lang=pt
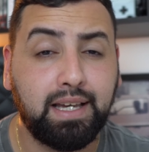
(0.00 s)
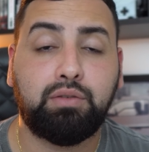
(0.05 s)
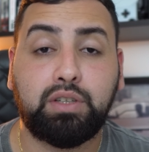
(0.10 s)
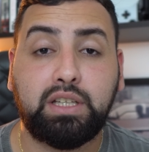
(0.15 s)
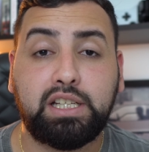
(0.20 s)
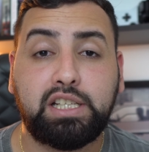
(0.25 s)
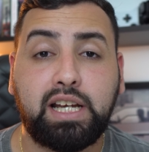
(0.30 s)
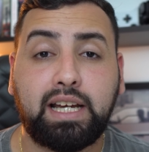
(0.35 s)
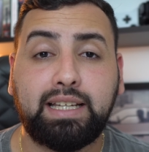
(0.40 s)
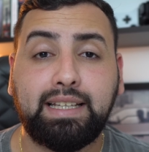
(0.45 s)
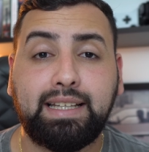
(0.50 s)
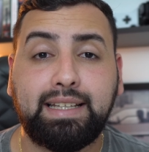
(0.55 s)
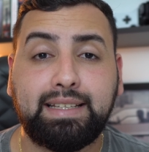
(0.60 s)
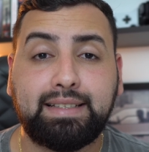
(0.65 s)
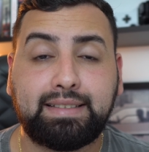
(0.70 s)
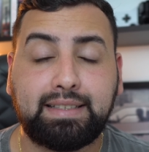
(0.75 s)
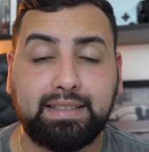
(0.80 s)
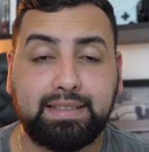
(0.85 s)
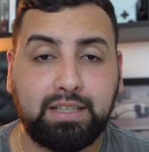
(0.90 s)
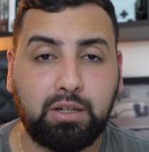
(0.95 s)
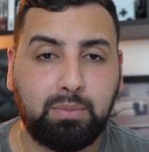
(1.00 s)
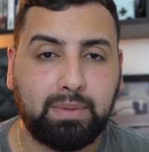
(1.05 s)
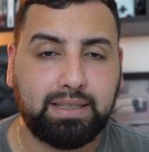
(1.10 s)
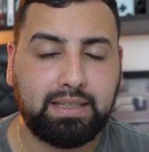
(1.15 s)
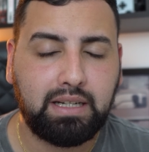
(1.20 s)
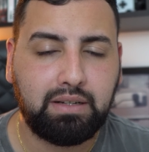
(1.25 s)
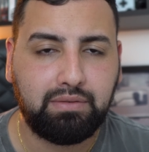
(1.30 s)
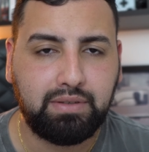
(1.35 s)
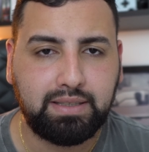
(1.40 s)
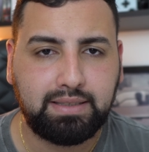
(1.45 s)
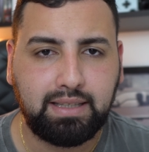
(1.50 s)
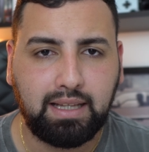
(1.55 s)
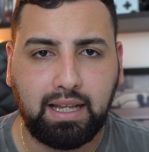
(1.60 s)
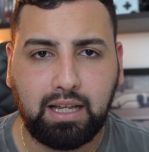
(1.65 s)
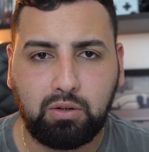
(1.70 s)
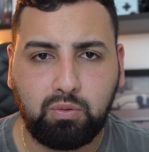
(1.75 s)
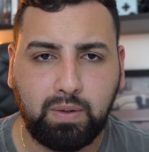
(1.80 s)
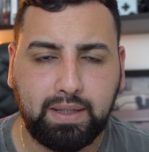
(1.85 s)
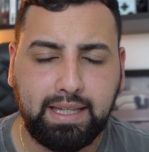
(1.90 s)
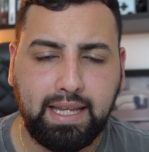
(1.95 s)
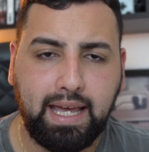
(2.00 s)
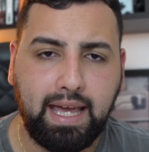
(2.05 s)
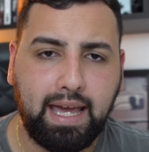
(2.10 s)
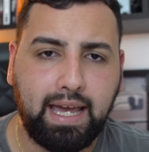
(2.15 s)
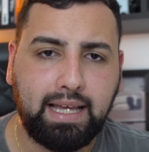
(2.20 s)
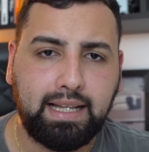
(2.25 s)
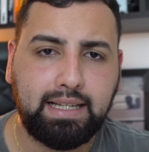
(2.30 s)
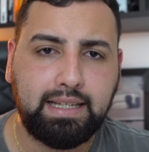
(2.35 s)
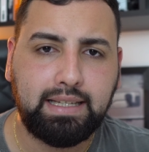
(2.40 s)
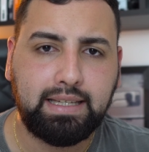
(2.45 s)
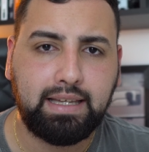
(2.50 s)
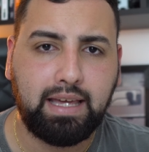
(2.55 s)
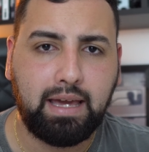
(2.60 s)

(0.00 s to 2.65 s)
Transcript: Eu vou deixar aqui na descrição uma entrevista lá com a DL,